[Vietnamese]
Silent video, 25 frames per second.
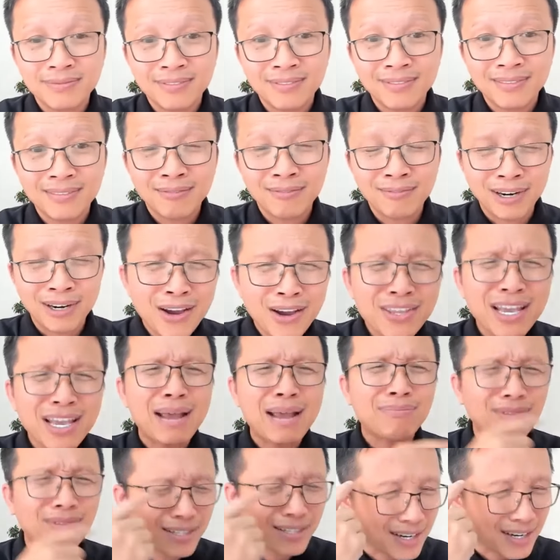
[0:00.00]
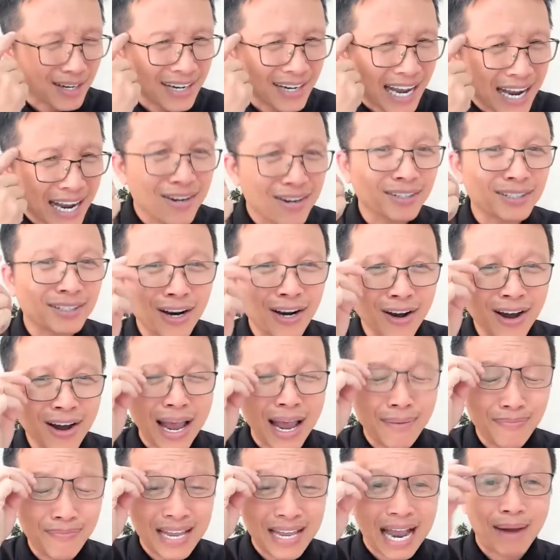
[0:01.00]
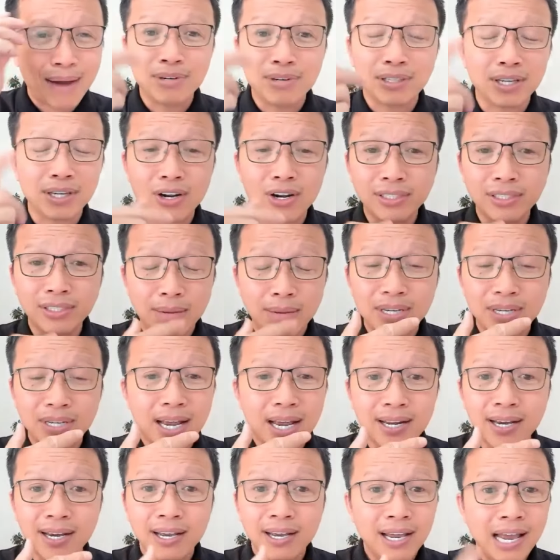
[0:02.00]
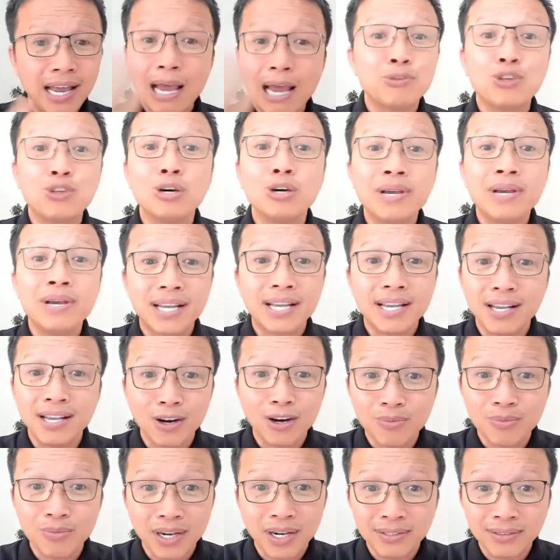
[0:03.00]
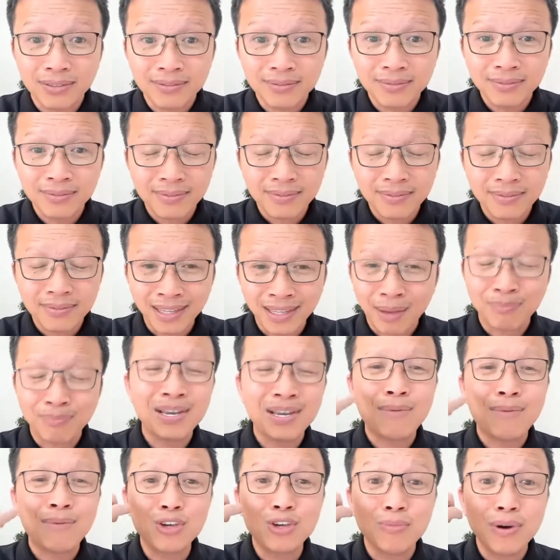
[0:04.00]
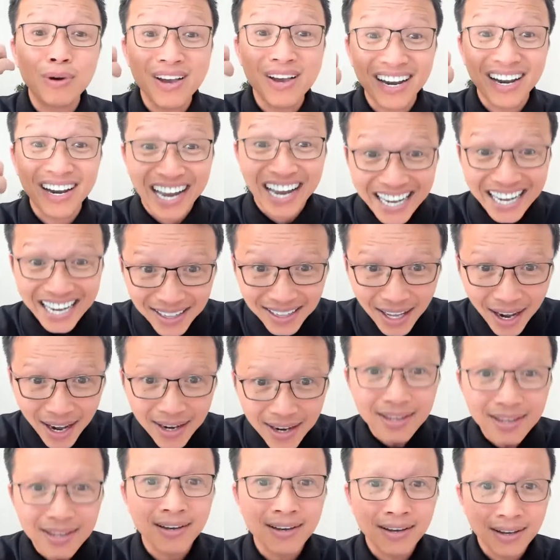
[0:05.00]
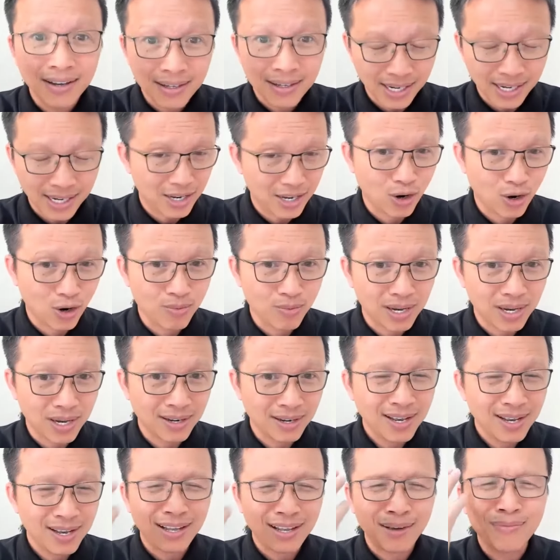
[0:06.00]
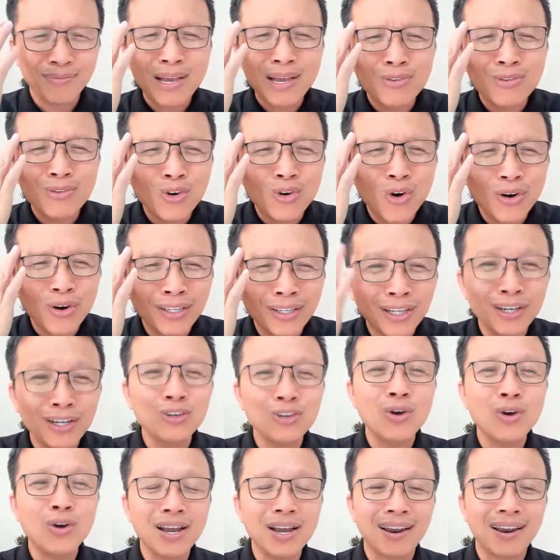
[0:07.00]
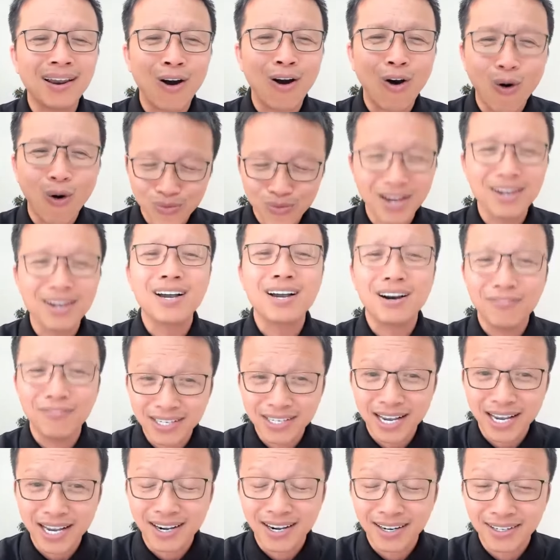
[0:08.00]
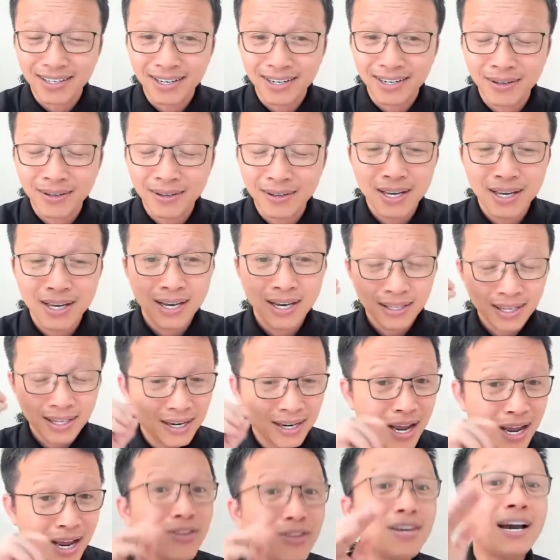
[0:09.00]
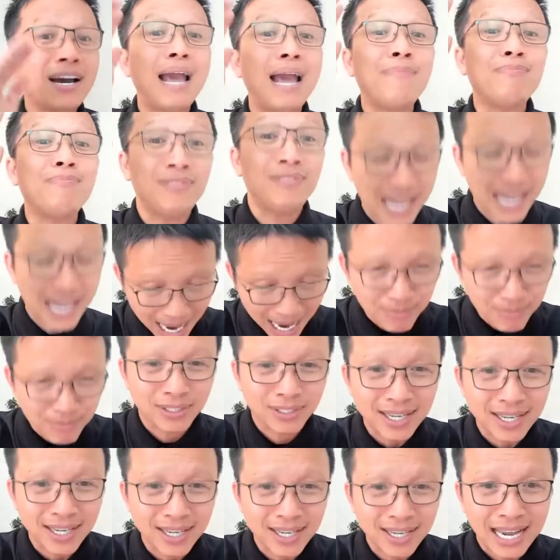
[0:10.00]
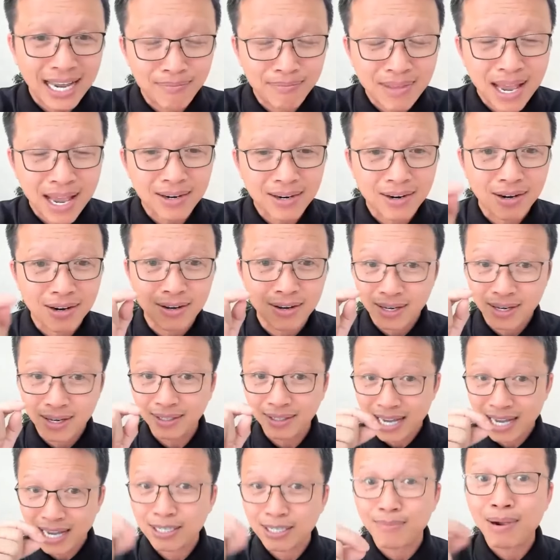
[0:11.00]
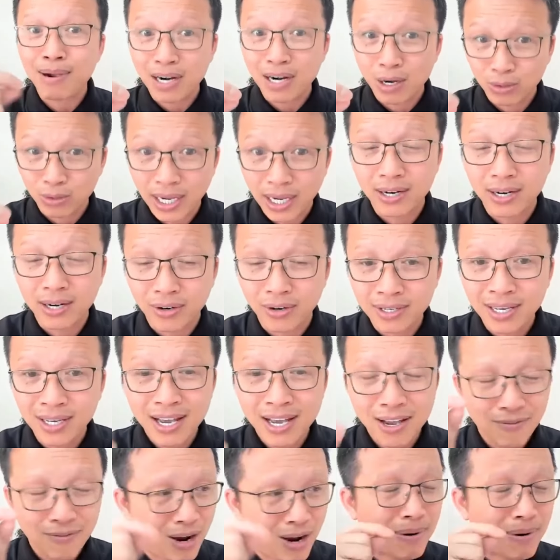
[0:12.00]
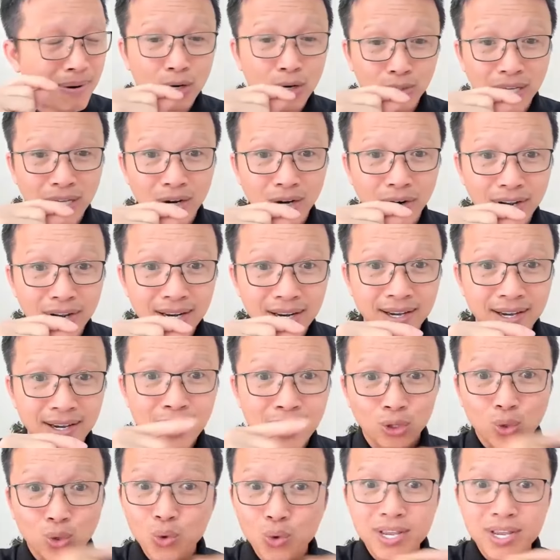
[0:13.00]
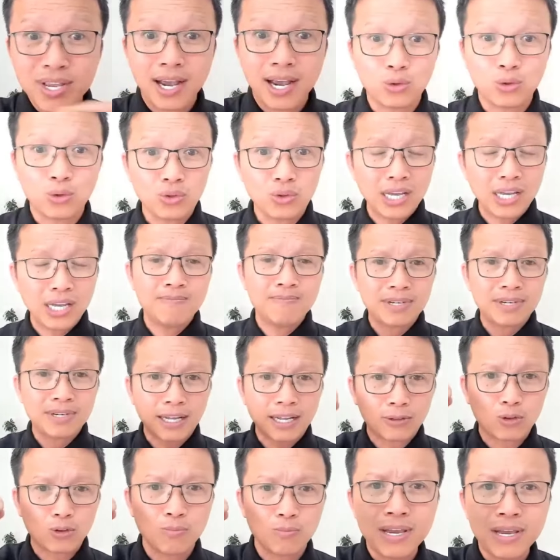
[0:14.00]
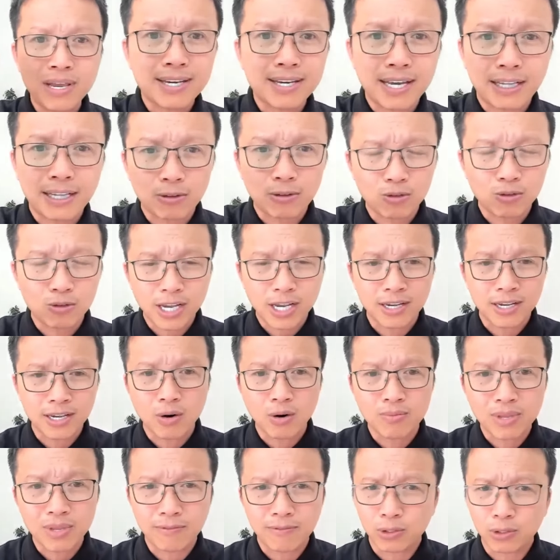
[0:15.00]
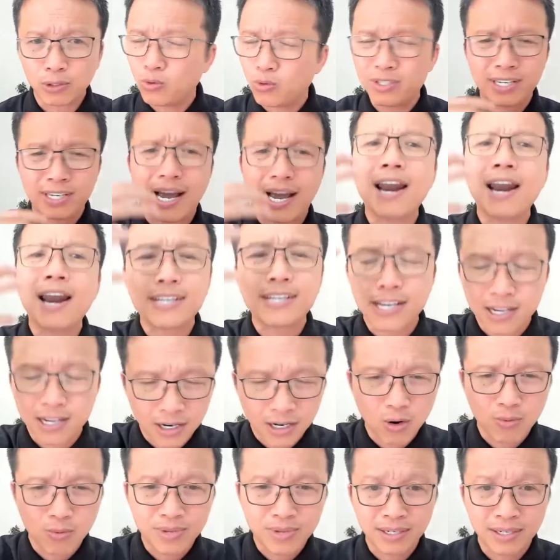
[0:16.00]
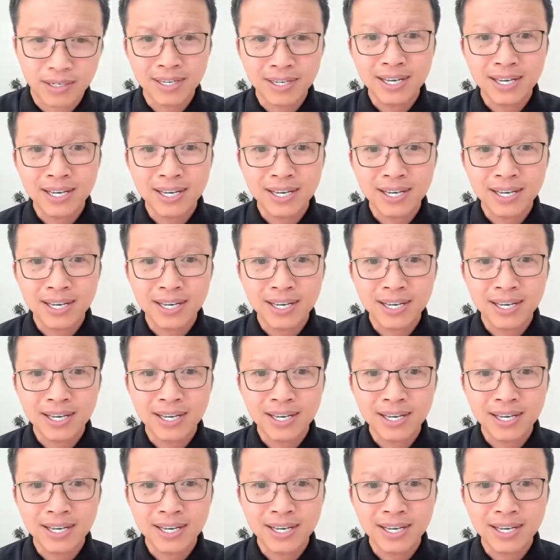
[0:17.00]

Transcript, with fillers: Và nếu như em thực sự nghĩ được tới đó, em chạm được tới đó thì em sẽ thấy là em chưa biết xây dựng hôn nhân. Thậm chí em chưa bao giờ nghĩ tới xây dựng hôn nhân. Thậm chí em chưa có cái tư duy là hôn nhân cần phải xây dựng nữa. Thì nếu như em chạm được tới cái cảm giác đó thì em sẽ bắt đầu thay đổi. Và em bắt đầu thay đổi như này, tôi về tôi tìm cách, tôi biết cách tôi xây dựng hôn nhân và tôi sẽ xây dựng cái hôn nhân.